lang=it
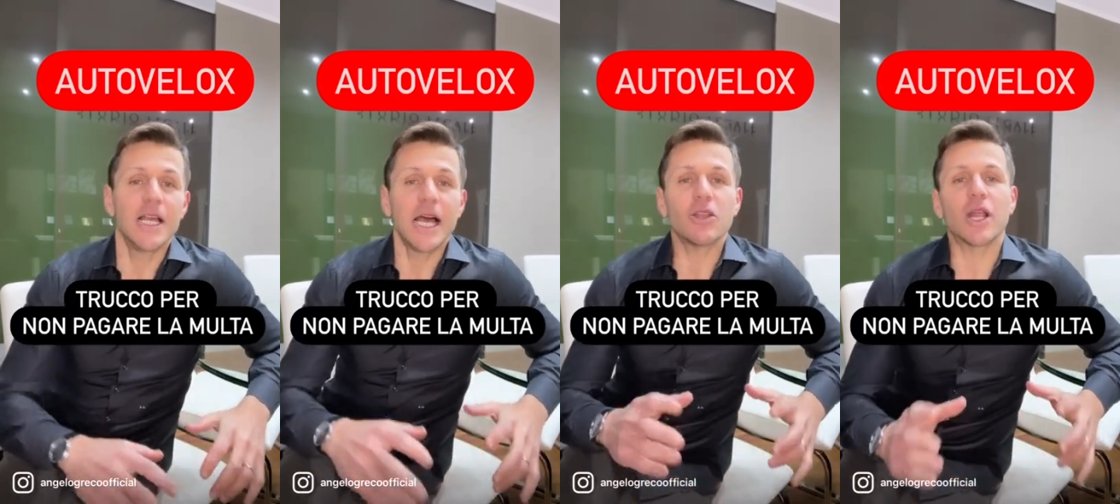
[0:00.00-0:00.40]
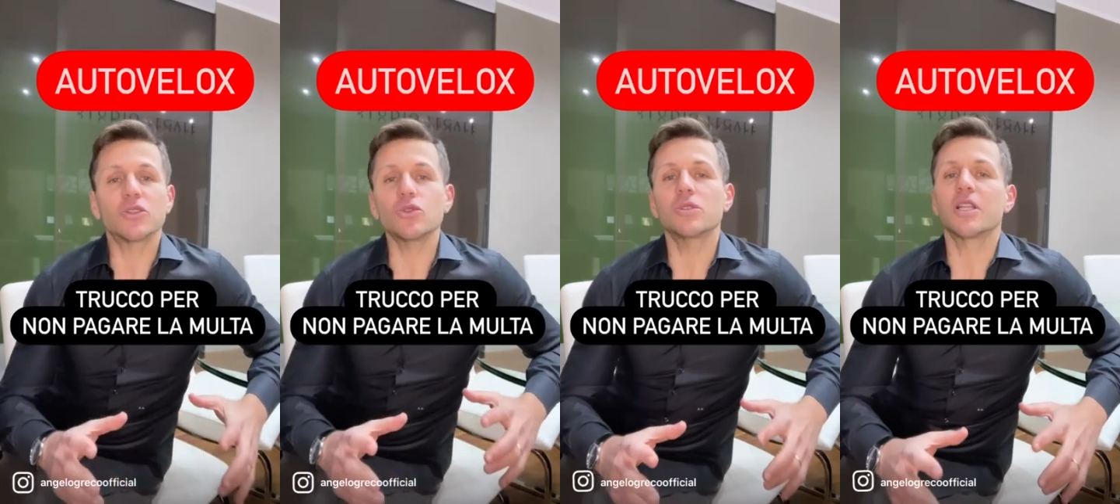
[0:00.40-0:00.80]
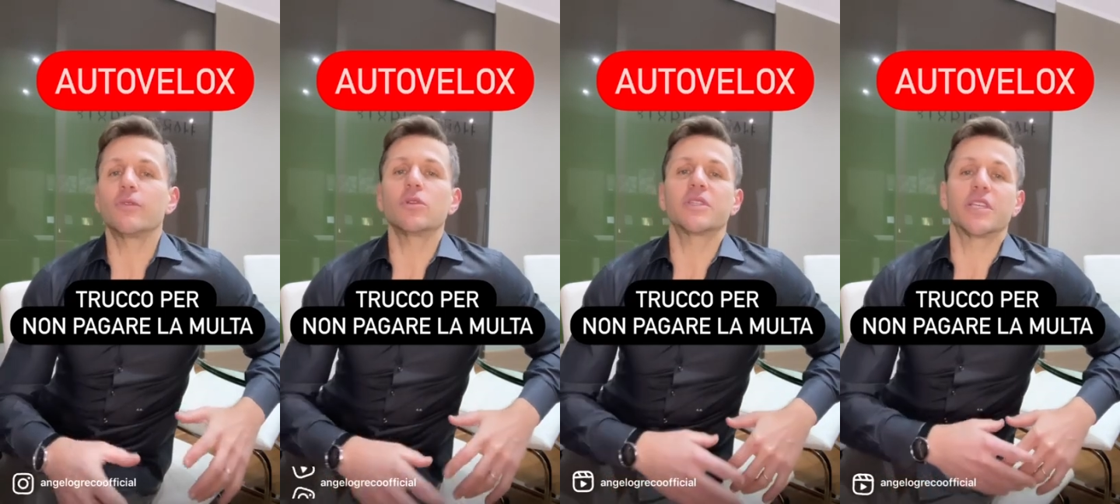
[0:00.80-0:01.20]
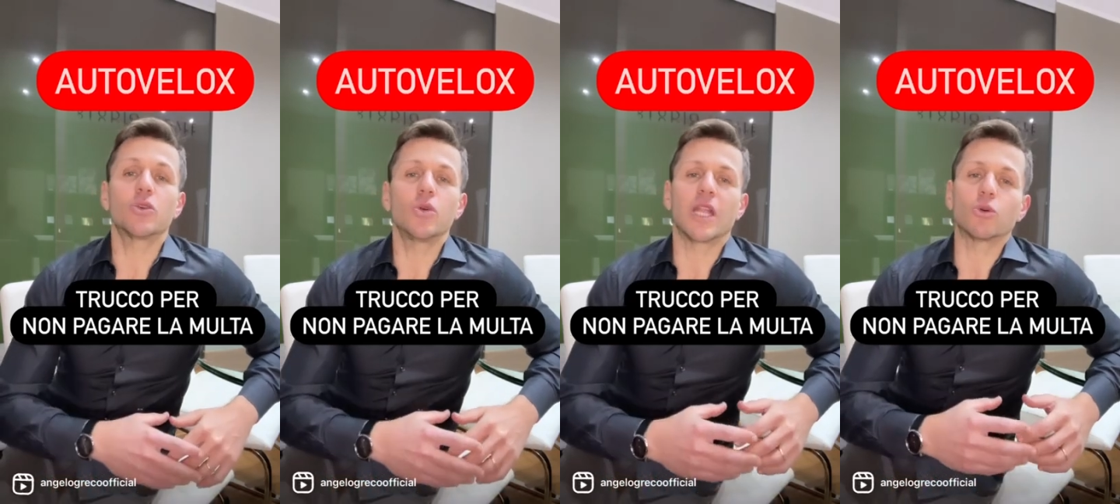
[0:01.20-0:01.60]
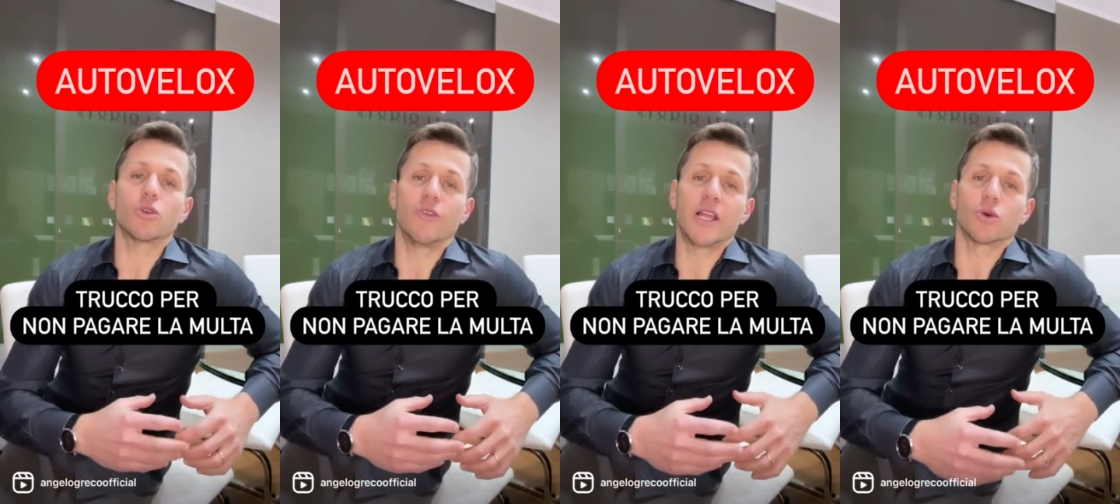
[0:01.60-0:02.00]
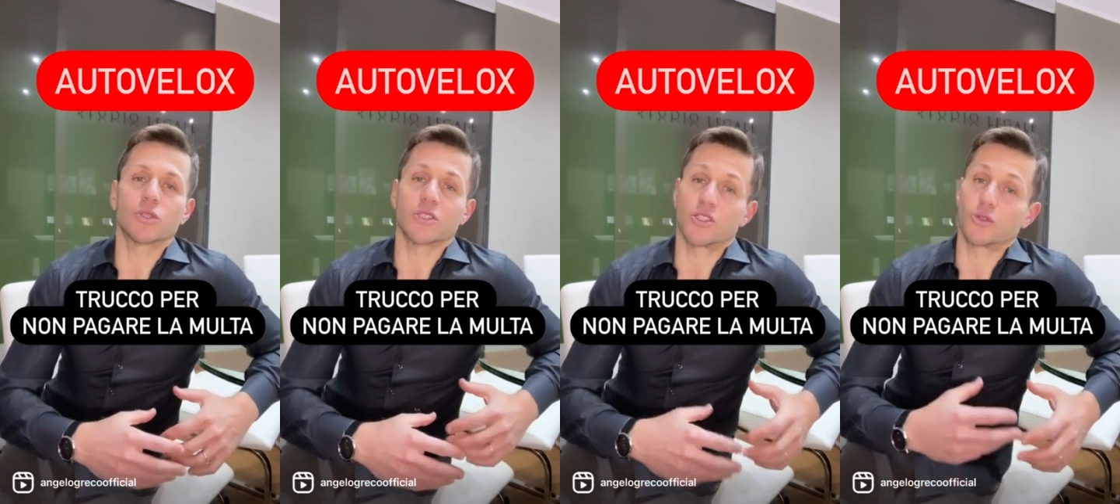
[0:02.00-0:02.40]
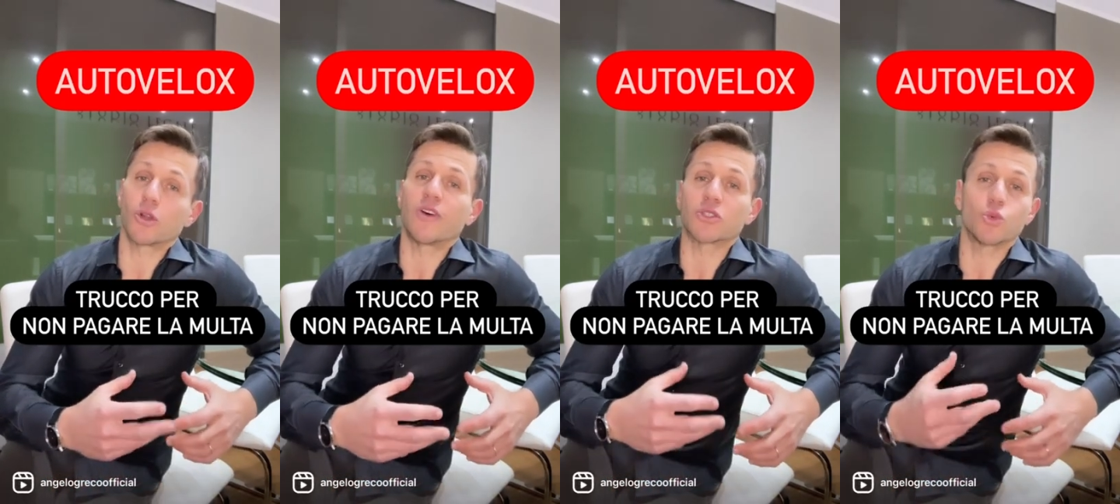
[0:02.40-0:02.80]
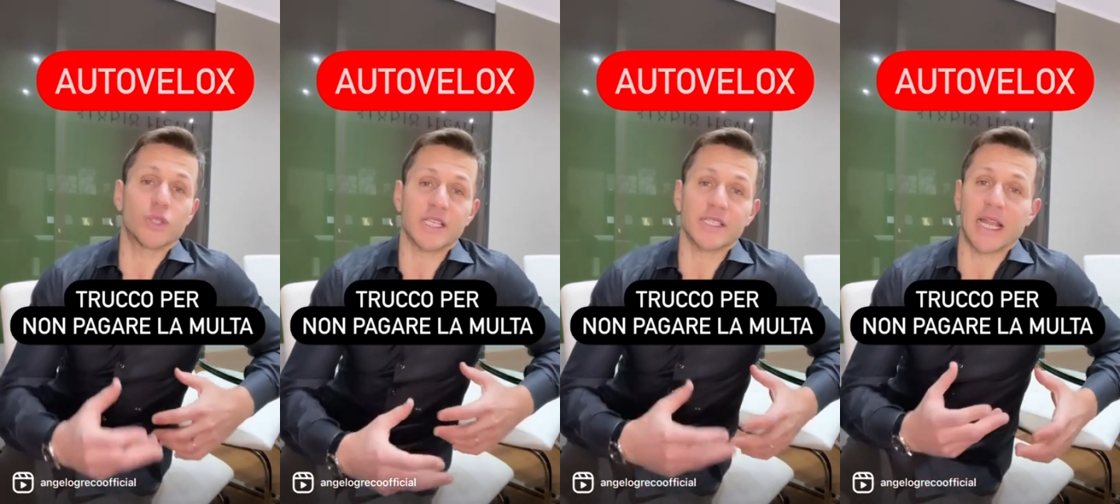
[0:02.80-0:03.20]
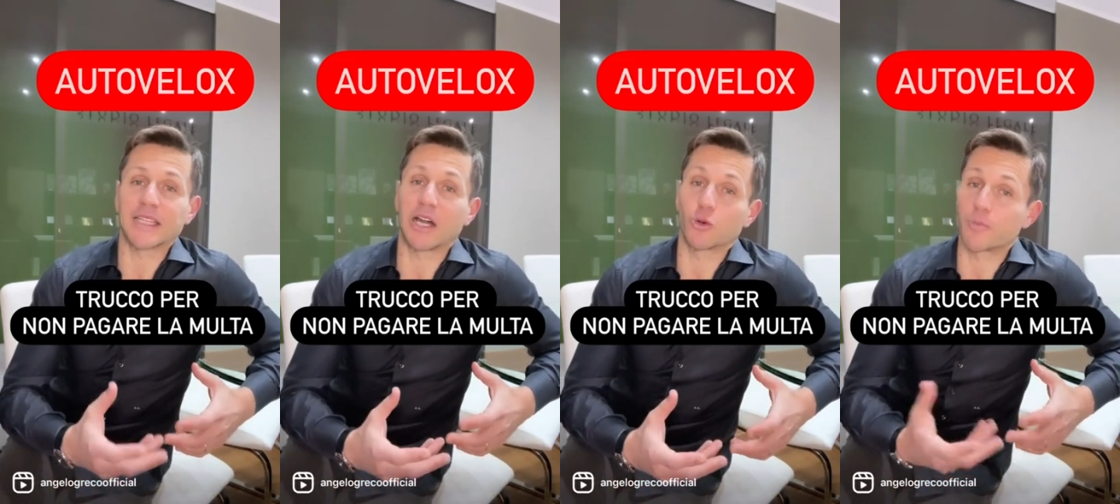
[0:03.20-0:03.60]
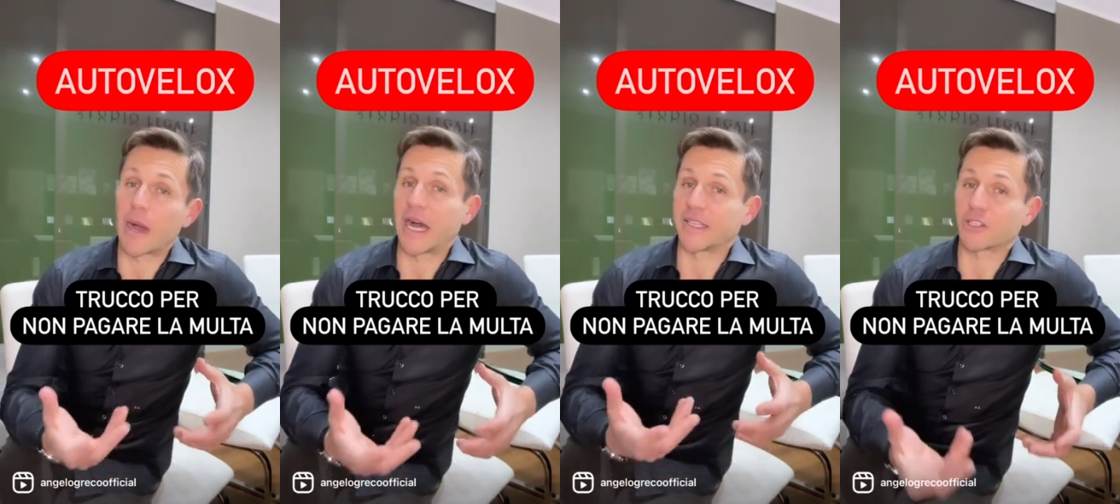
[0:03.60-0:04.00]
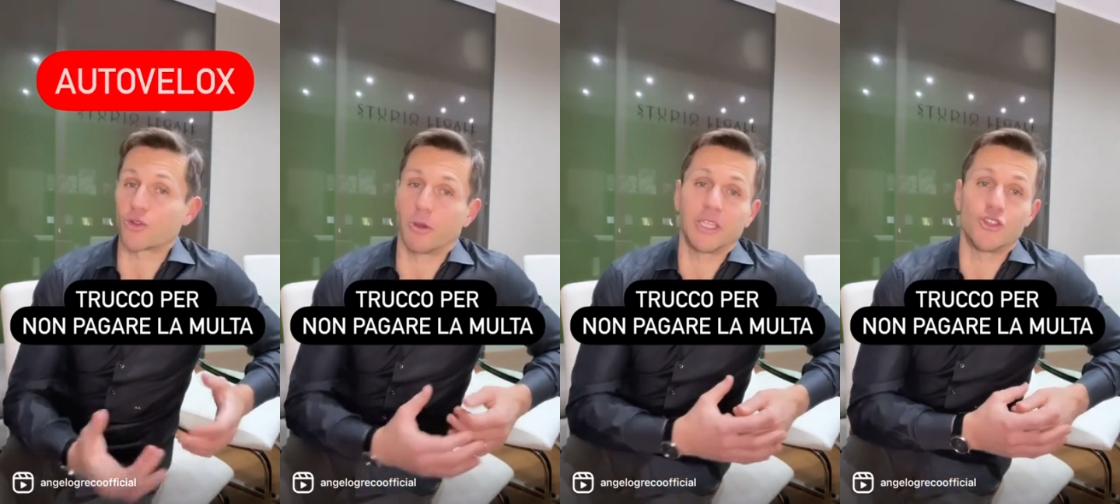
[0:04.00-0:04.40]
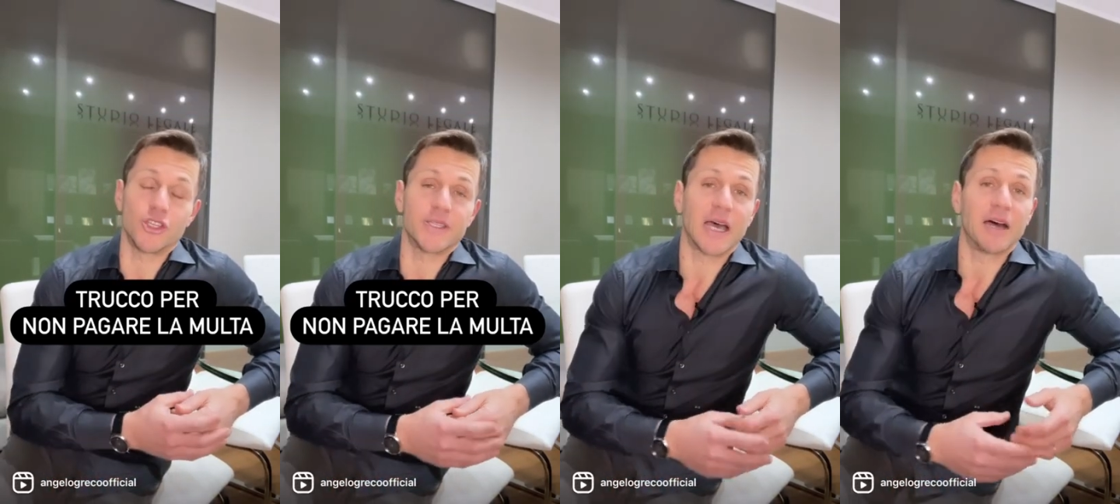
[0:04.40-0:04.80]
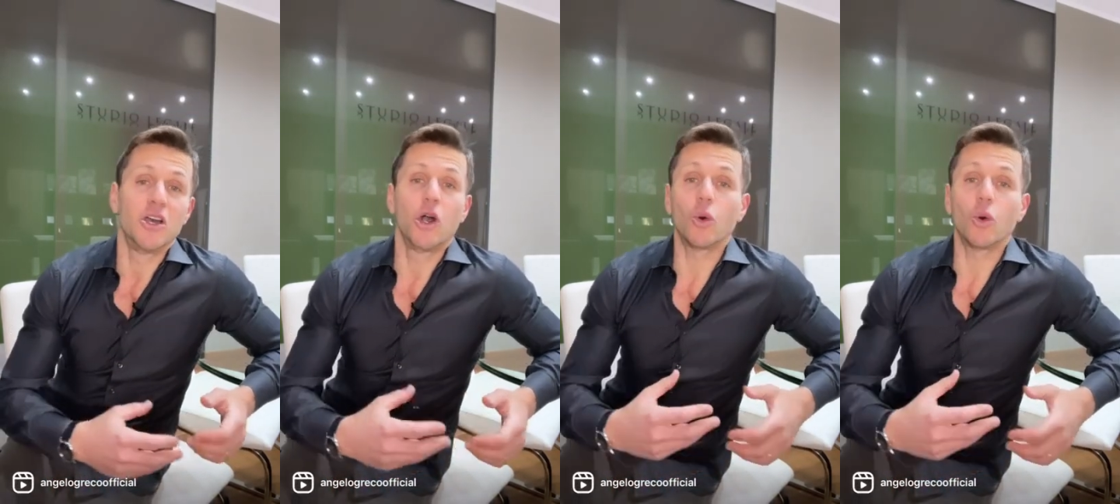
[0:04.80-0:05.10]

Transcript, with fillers: Allora, tutte le volte in cui l'autovelox si trova su una strada urbana, cioè di città,